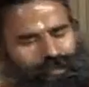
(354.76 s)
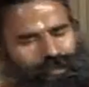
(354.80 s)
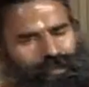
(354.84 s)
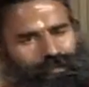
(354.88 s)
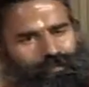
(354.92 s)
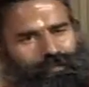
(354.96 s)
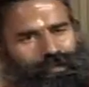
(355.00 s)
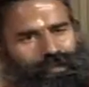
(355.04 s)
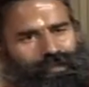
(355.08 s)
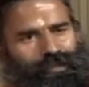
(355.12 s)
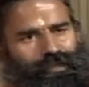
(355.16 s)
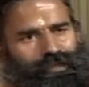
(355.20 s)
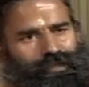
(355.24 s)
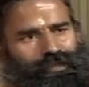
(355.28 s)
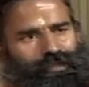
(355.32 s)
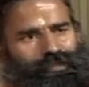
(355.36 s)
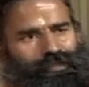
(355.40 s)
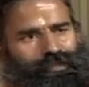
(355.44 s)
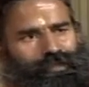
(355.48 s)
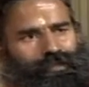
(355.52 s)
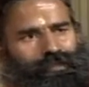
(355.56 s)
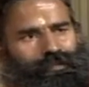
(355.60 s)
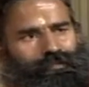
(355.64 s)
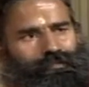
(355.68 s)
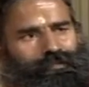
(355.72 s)
की मिट्टी
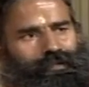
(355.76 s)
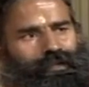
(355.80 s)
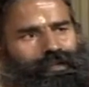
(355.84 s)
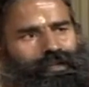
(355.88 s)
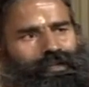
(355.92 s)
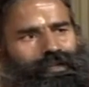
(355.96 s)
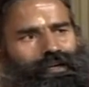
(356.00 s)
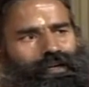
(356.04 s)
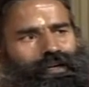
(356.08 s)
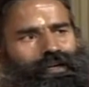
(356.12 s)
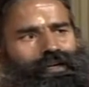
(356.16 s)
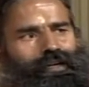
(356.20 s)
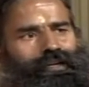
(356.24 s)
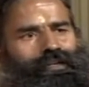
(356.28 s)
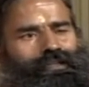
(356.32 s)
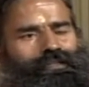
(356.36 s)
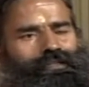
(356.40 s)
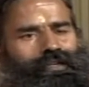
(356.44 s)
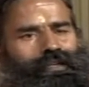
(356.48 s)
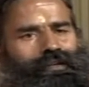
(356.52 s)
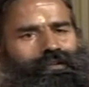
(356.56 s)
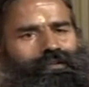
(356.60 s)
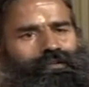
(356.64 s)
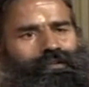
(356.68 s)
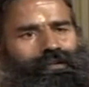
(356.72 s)
से बने अन्न
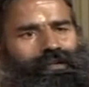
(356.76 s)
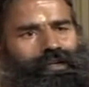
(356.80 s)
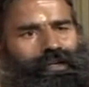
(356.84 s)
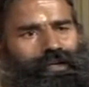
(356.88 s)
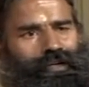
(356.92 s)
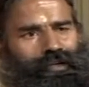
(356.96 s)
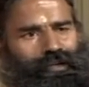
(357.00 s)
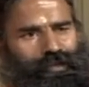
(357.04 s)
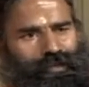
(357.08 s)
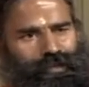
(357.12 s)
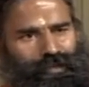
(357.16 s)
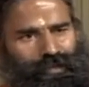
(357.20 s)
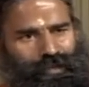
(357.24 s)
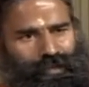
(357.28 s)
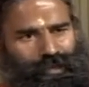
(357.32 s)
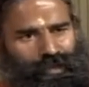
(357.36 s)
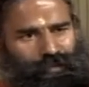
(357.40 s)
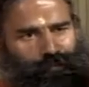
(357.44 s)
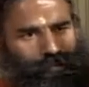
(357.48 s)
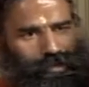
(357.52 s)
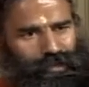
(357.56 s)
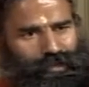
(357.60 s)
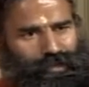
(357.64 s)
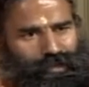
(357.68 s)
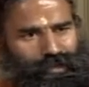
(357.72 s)
जल को खा करके
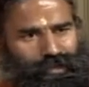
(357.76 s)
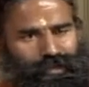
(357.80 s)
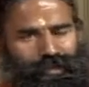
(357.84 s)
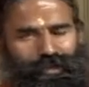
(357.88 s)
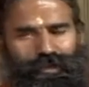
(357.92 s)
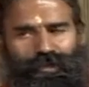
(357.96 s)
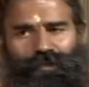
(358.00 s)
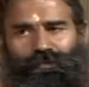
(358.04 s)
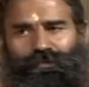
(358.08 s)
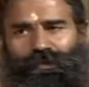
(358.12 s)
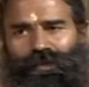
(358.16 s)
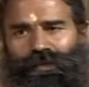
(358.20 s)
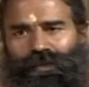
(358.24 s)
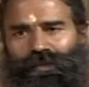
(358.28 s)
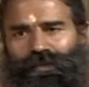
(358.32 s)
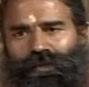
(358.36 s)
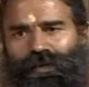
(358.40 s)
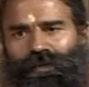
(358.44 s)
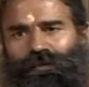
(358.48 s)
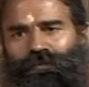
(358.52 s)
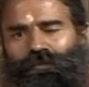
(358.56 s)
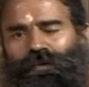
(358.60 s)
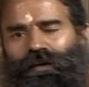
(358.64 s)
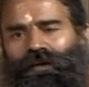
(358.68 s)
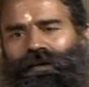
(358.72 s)
हमारा देह बनता
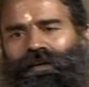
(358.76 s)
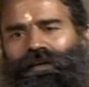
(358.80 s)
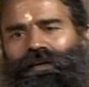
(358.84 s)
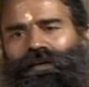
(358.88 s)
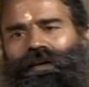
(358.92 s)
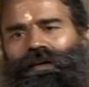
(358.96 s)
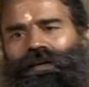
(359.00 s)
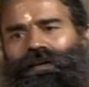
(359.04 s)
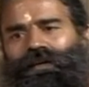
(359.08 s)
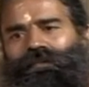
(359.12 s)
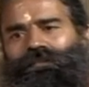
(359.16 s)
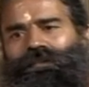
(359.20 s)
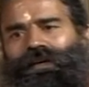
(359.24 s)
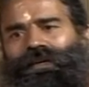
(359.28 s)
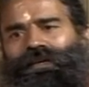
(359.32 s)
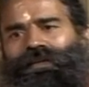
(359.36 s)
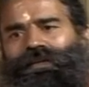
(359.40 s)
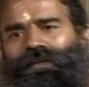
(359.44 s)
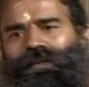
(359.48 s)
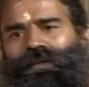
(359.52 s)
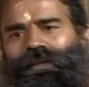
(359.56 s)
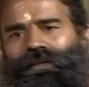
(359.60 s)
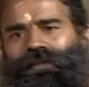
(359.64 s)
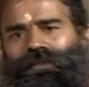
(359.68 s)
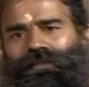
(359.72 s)
है बॉडी का रॉ
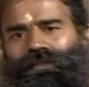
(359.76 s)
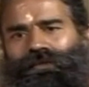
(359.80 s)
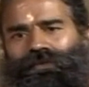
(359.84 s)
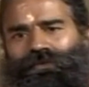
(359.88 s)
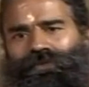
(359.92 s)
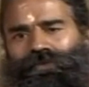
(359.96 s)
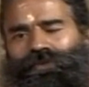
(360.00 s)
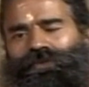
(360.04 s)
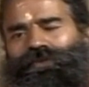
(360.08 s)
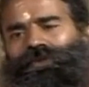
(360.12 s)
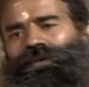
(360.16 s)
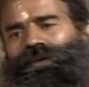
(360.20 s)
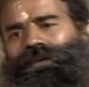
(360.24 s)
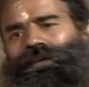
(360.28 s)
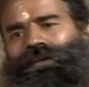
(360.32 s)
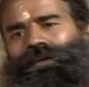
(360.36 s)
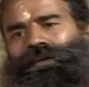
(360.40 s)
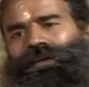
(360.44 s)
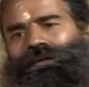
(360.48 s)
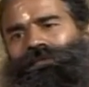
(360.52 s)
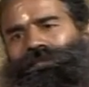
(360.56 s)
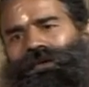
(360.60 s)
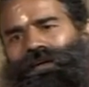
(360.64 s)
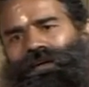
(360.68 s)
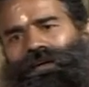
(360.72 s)
मेटेरियल तो फूड है
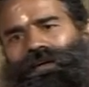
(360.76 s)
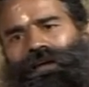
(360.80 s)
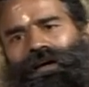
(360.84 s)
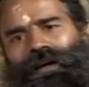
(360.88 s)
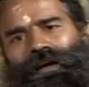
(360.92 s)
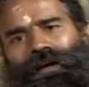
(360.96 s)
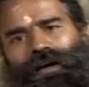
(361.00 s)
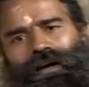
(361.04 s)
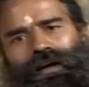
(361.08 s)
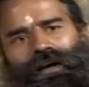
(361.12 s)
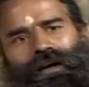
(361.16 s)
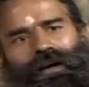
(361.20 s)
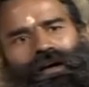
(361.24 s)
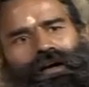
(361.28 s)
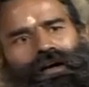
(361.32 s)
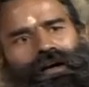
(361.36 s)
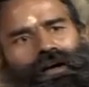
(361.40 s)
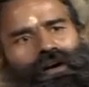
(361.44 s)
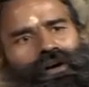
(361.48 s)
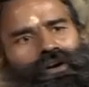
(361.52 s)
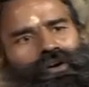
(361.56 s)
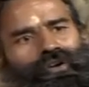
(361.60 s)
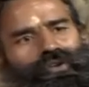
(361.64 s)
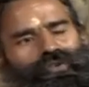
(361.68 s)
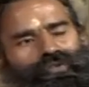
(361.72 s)
हमारा
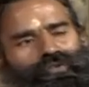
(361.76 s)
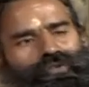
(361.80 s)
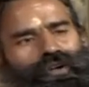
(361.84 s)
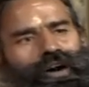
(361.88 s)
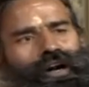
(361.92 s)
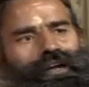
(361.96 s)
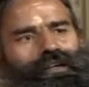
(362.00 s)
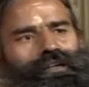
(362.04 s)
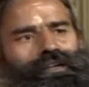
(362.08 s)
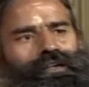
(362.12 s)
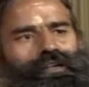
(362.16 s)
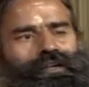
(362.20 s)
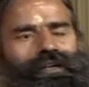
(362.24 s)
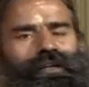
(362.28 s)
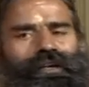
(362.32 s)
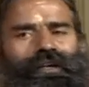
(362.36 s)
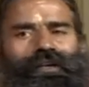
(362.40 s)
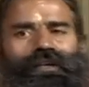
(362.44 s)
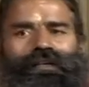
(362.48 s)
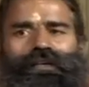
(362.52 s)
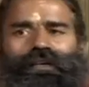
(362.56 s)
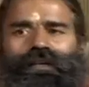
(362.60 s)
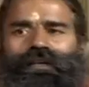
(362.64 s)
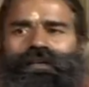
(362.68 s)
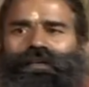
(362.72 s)
वाटर है
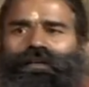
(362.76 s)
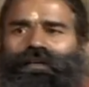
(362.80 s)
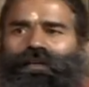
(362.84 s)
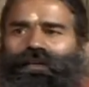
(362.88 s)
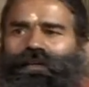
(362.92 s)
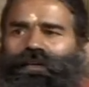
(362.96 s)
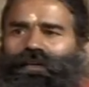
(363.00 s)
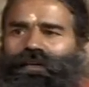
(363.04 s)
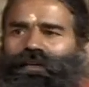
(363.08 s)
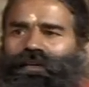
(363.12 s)
एयर है